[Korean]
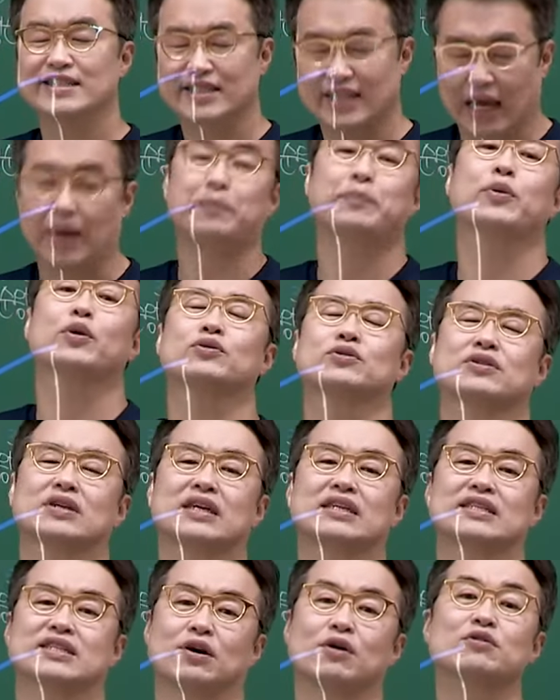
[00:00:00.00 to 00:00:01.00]

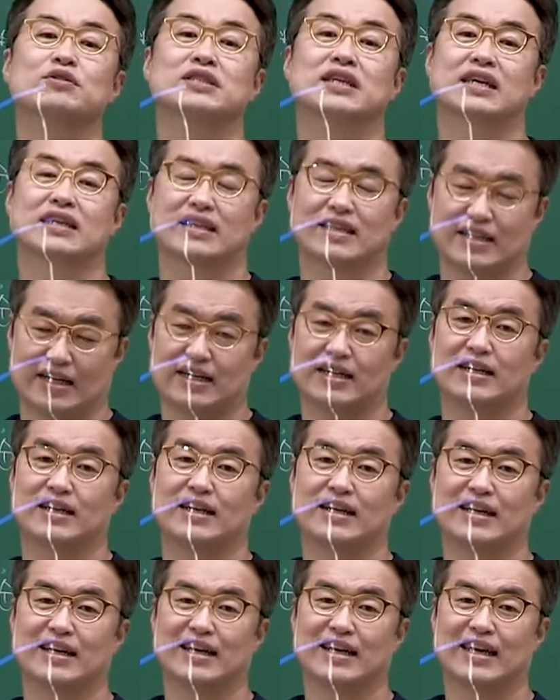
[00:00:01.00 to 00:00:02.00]
대표적인
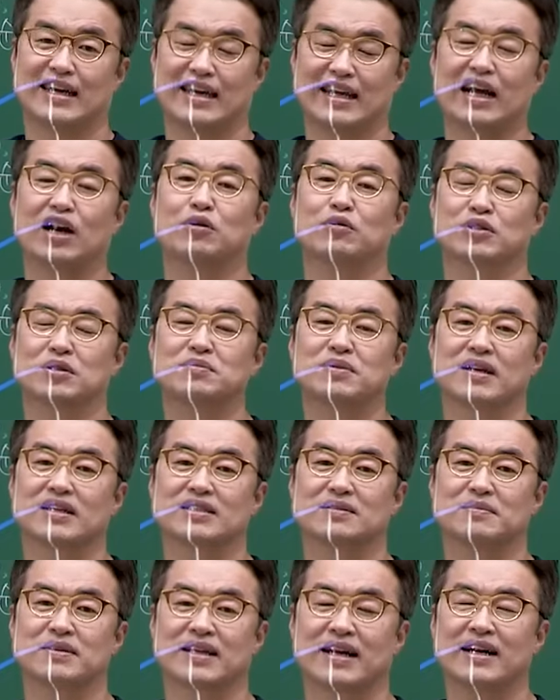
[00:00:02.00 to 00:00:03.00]
정책들이라고 보시면
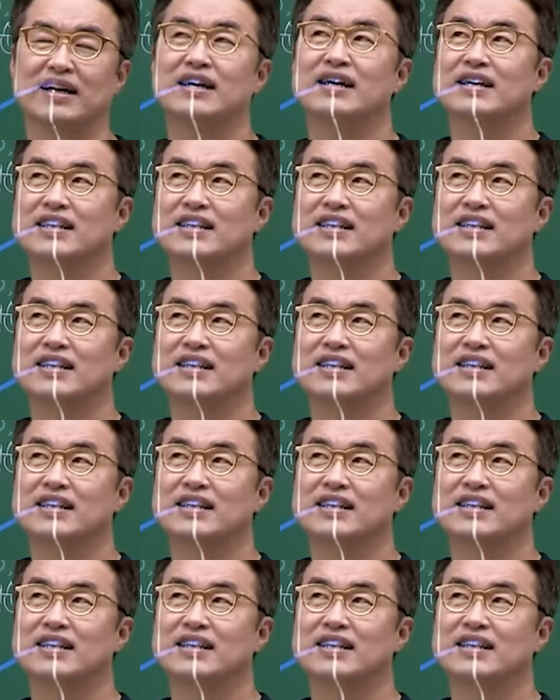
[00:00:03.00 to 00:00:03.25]
되겠습니다.